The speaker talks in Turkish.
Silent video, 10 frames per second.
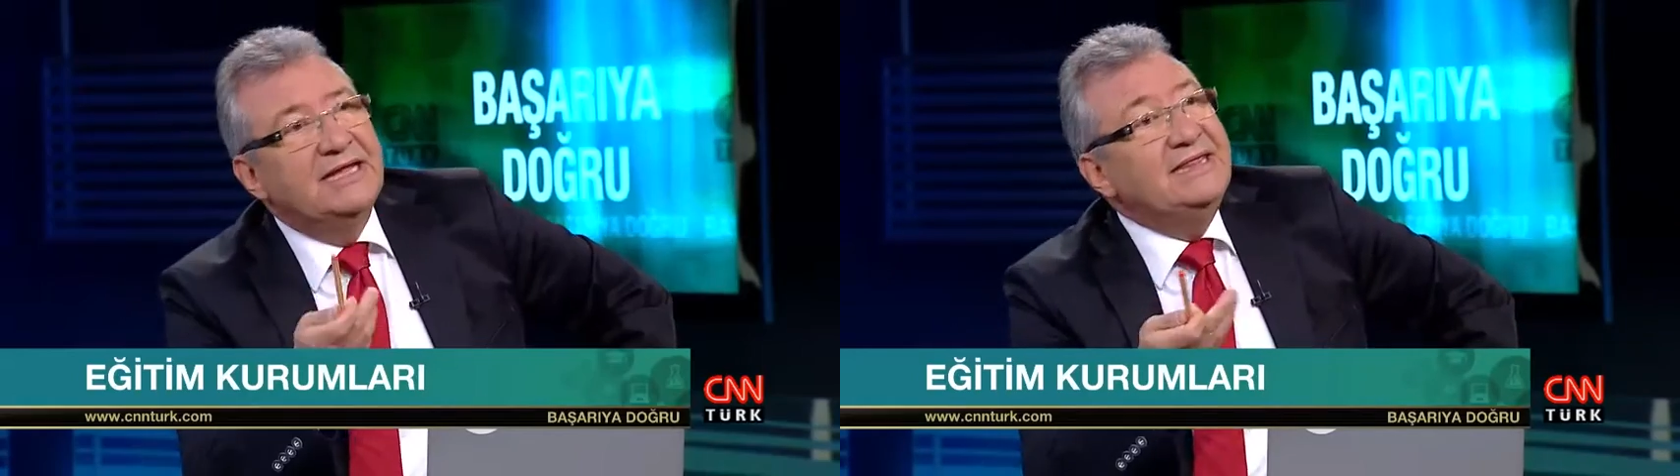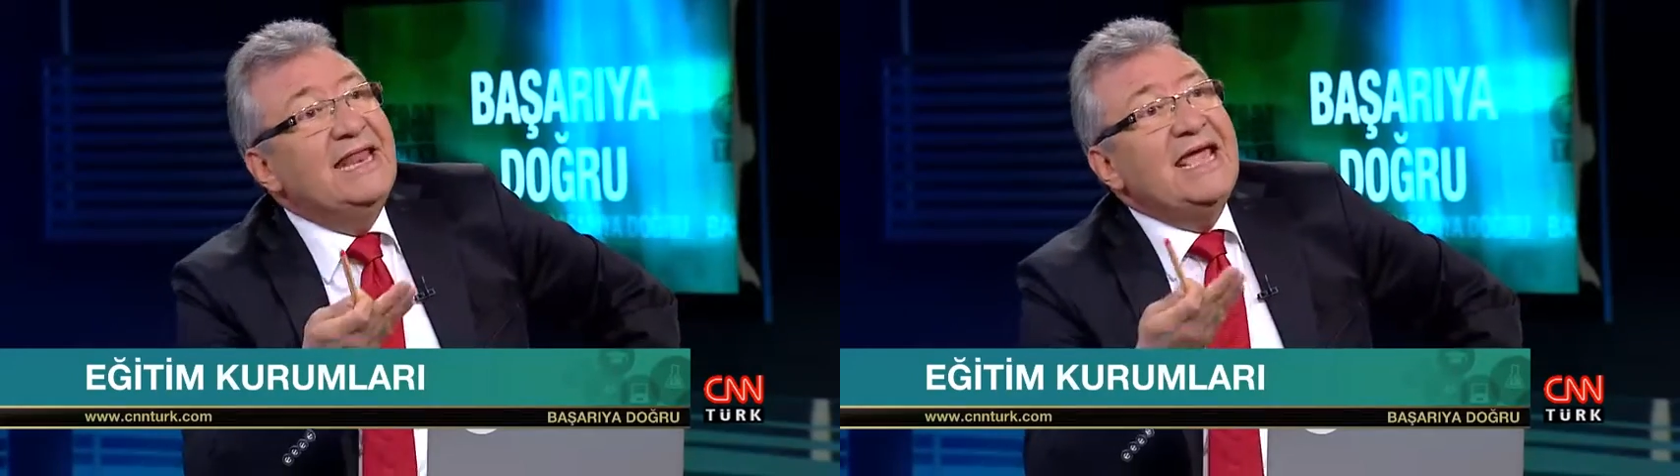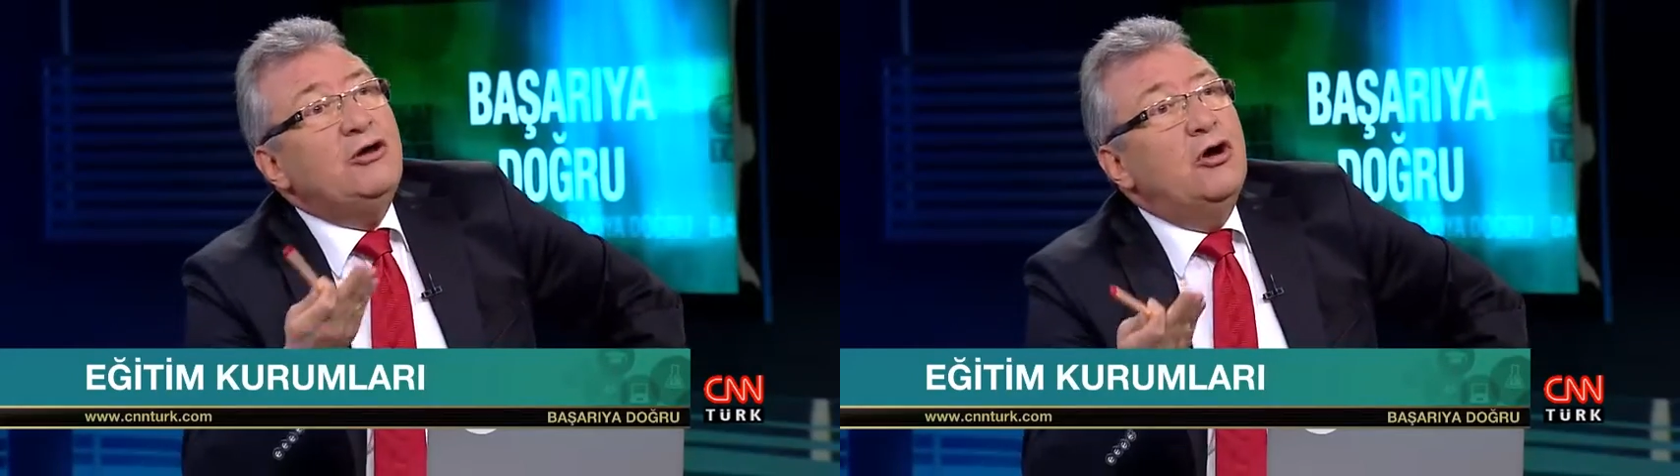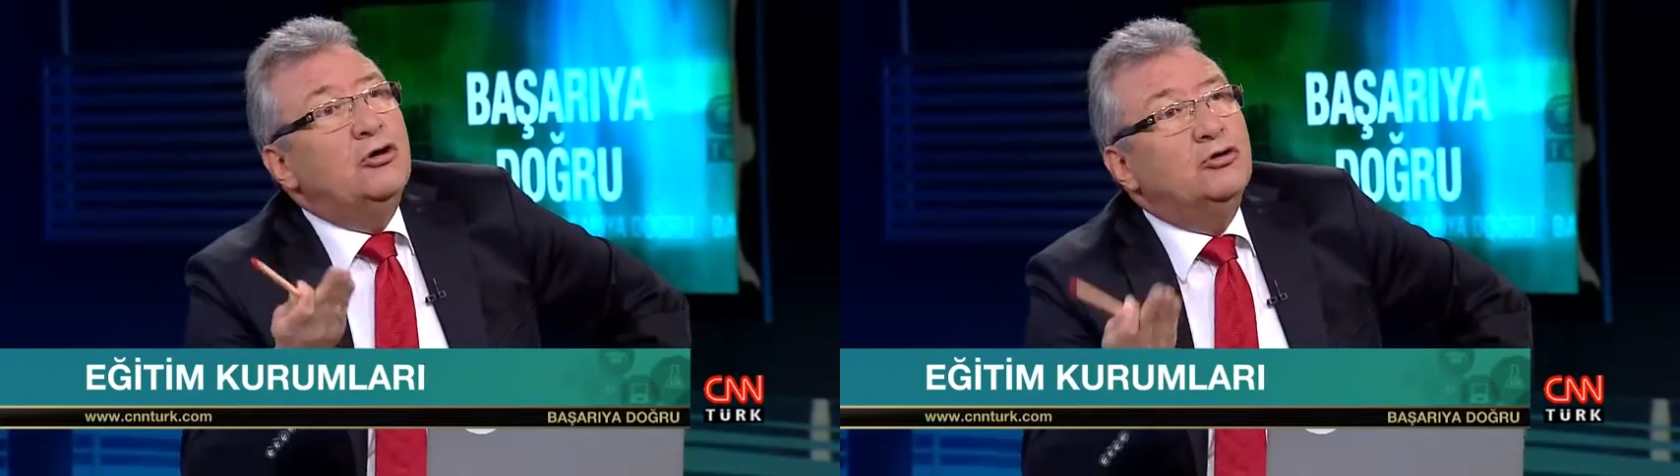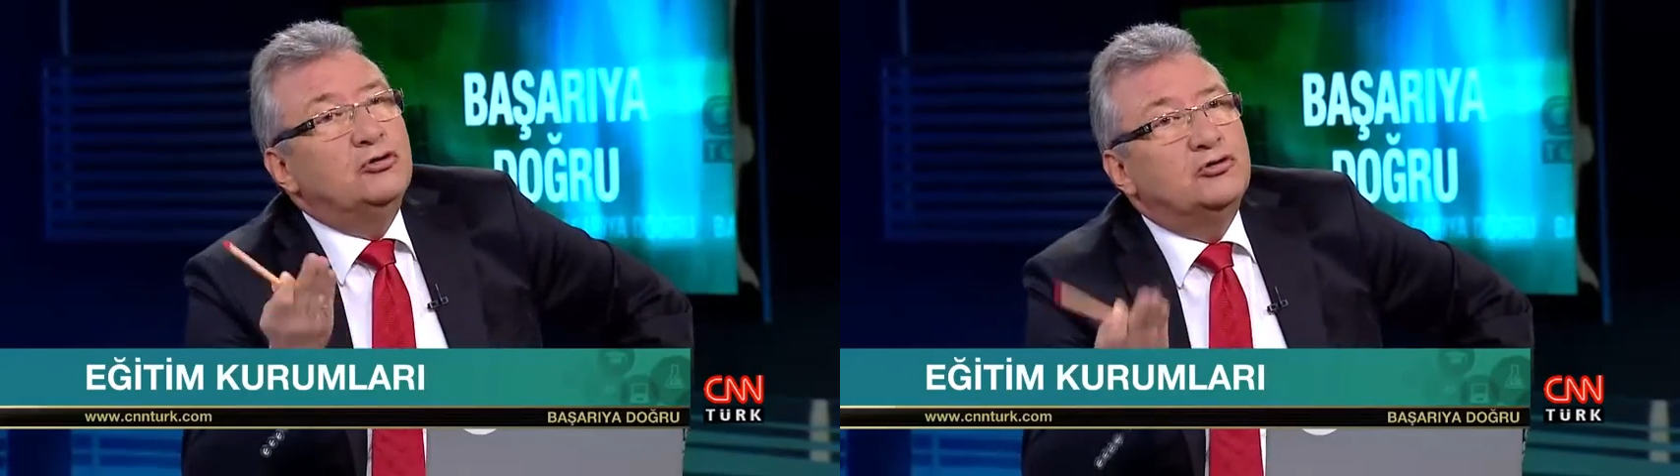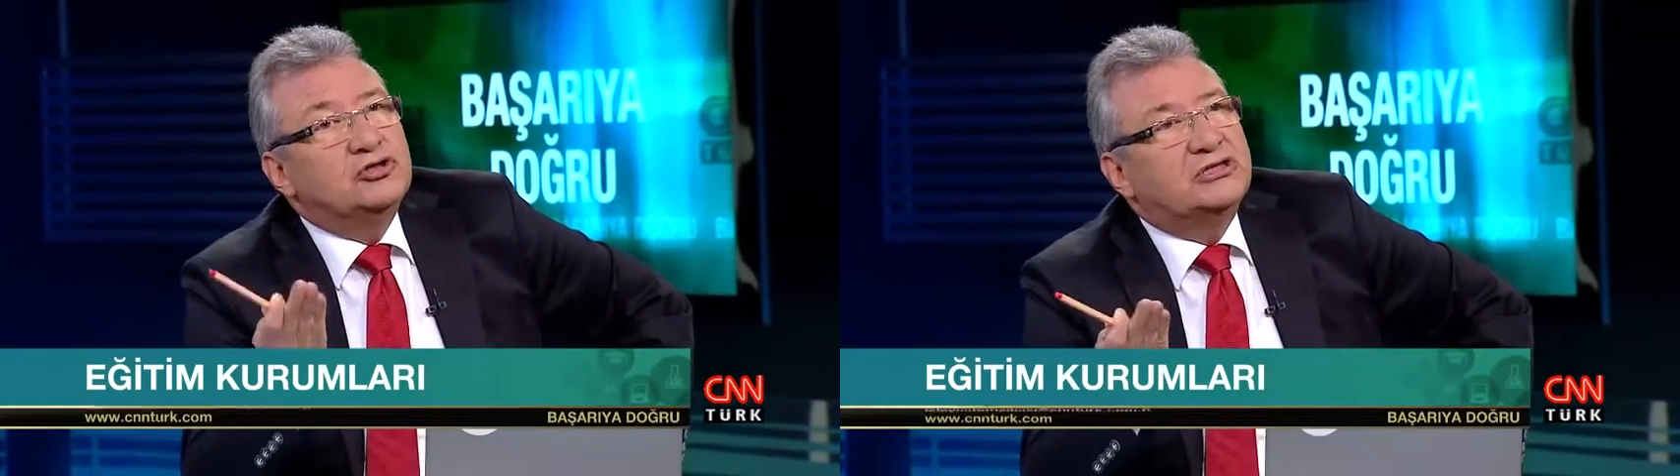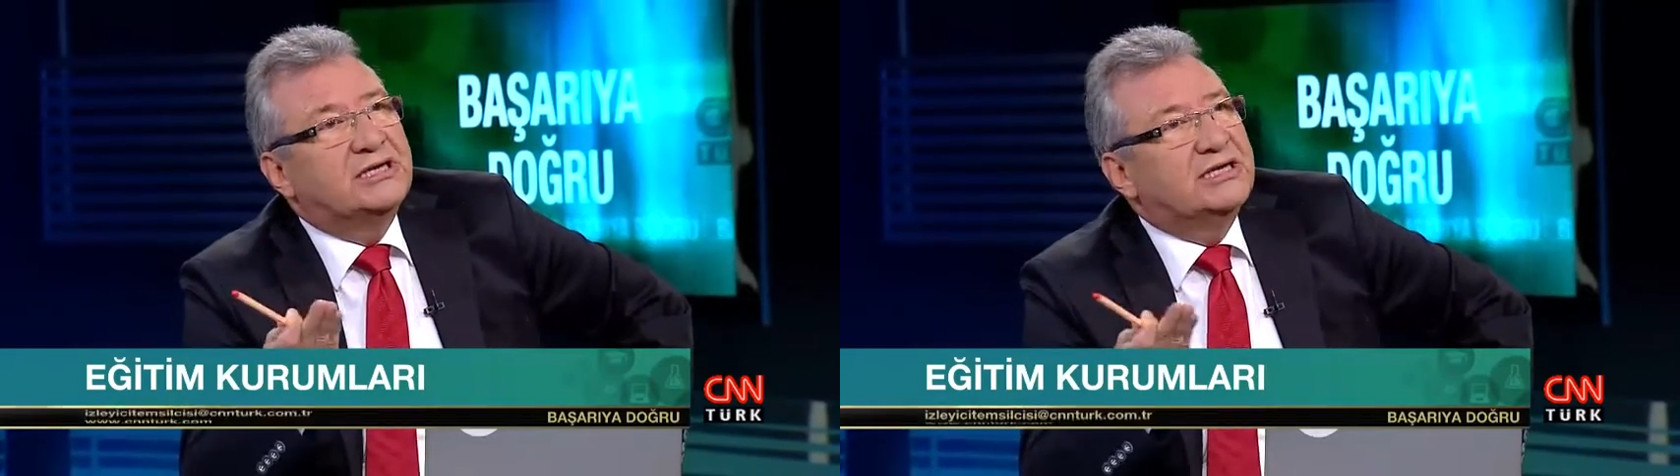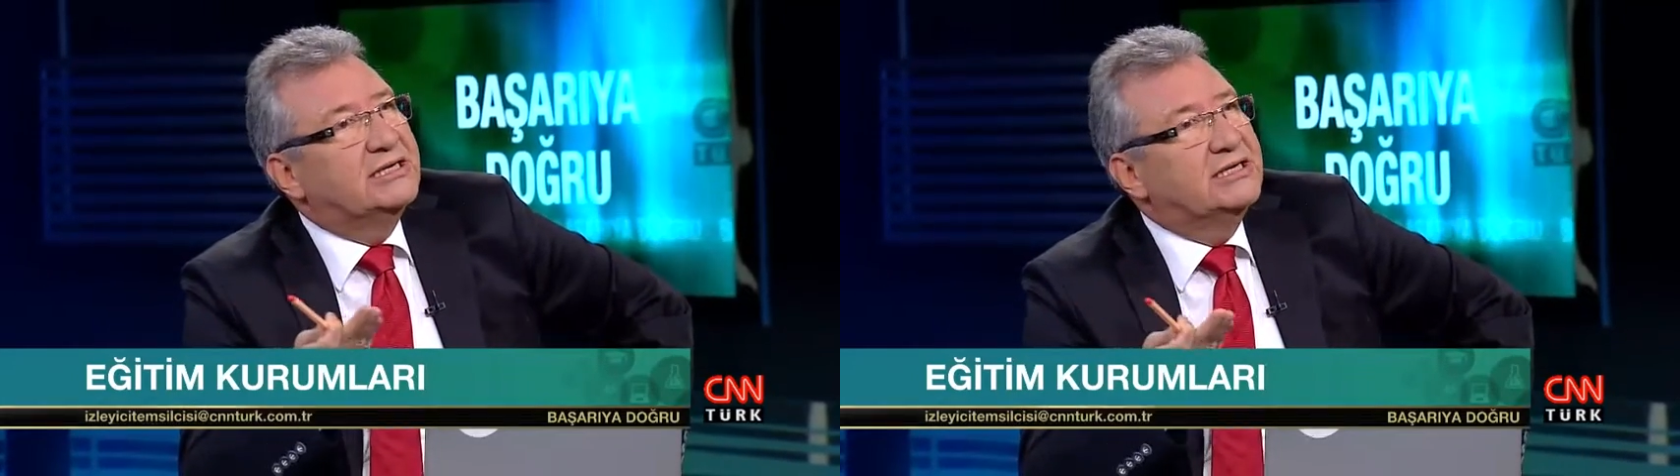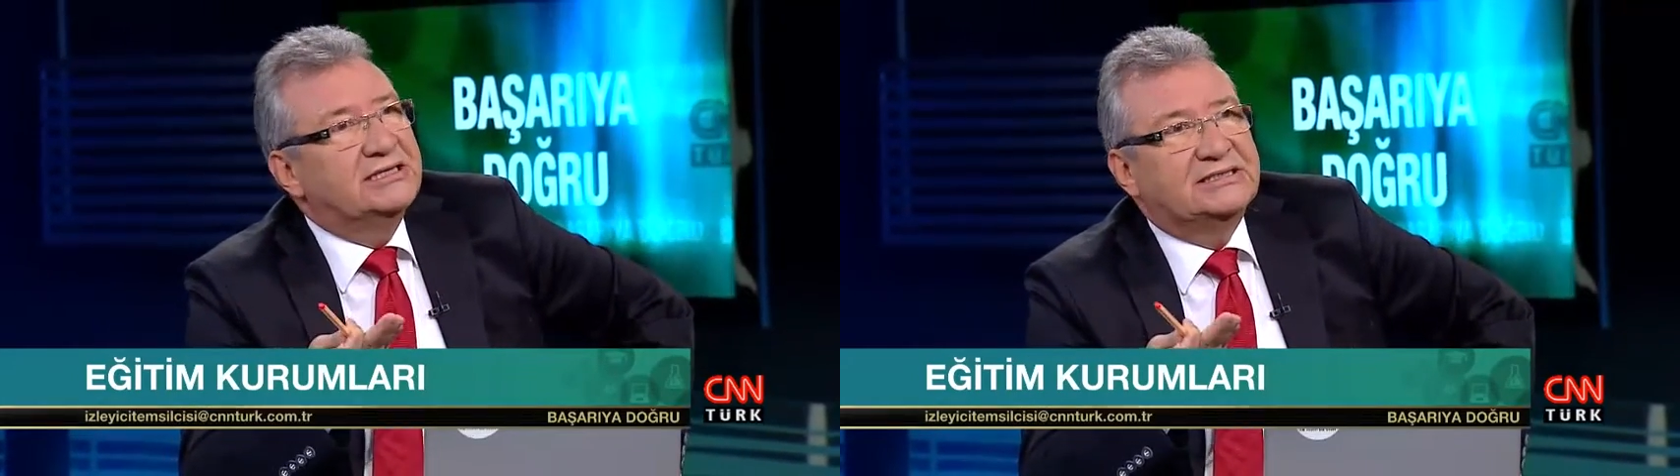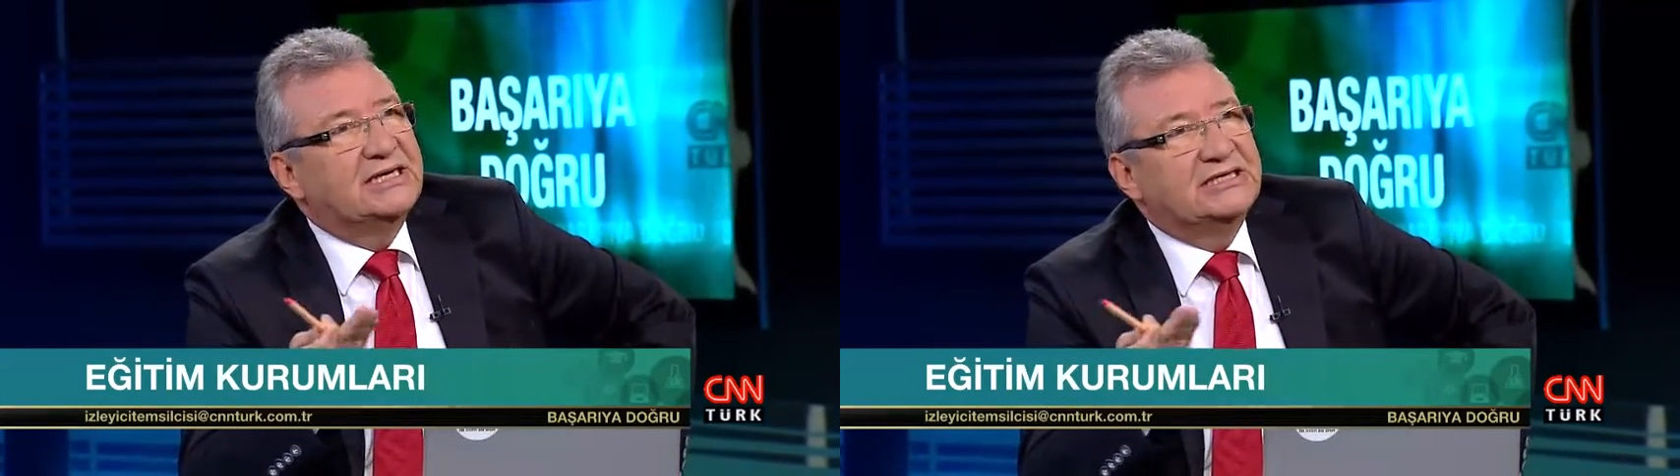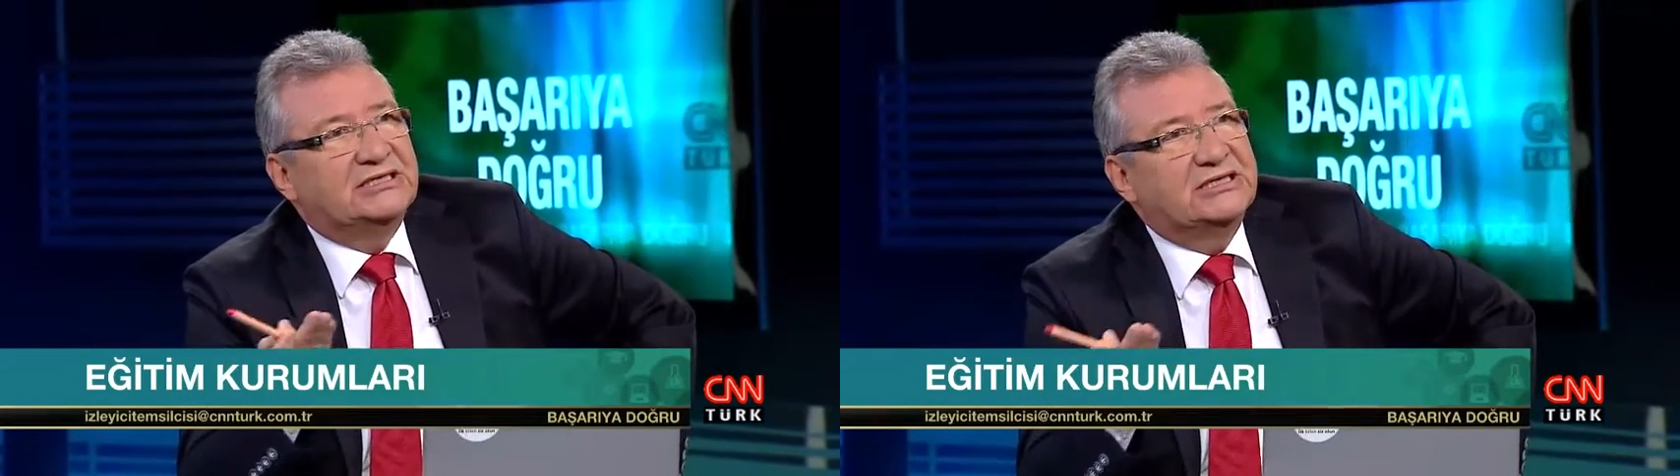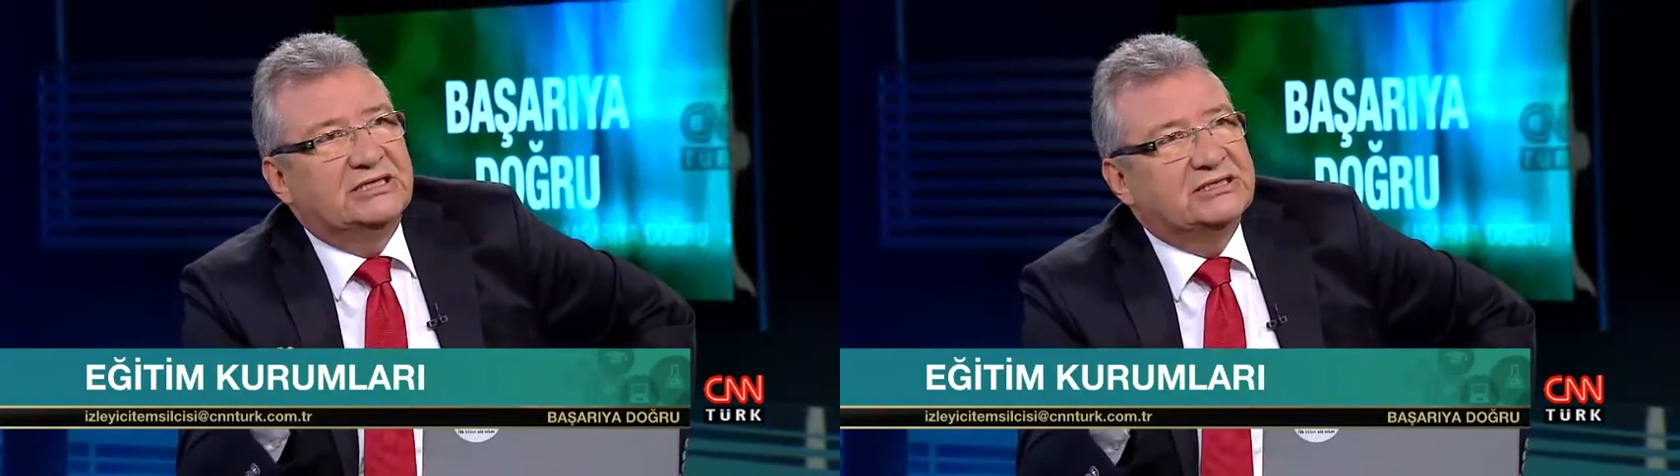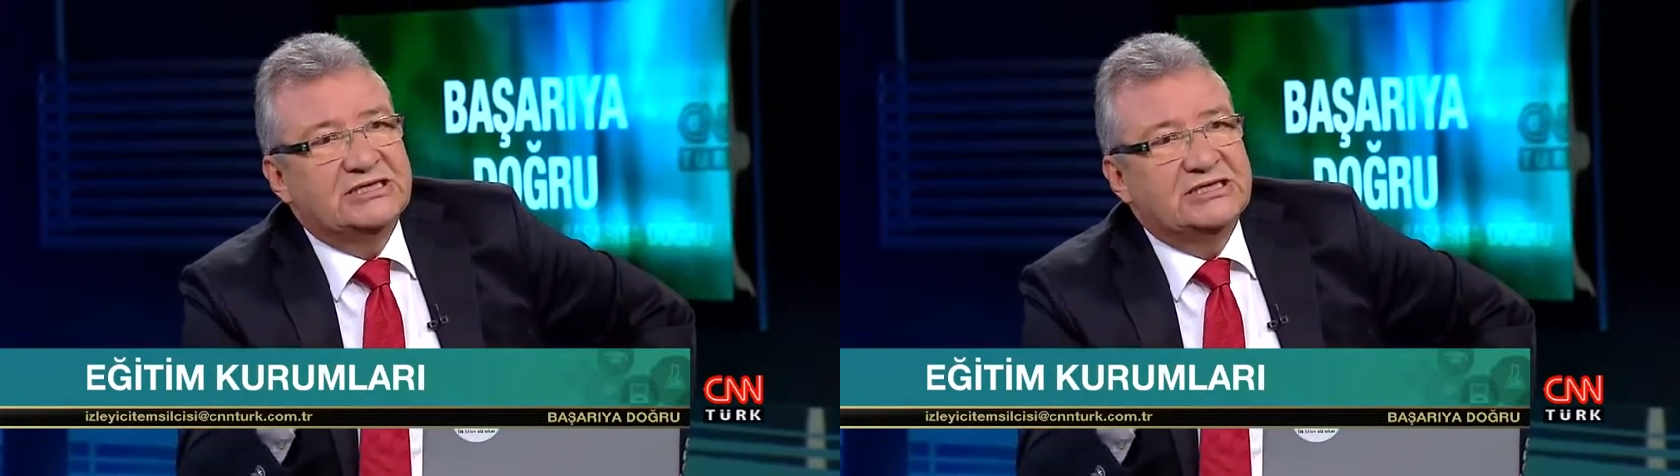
Ne gördüğünüzde e, seçtiniz?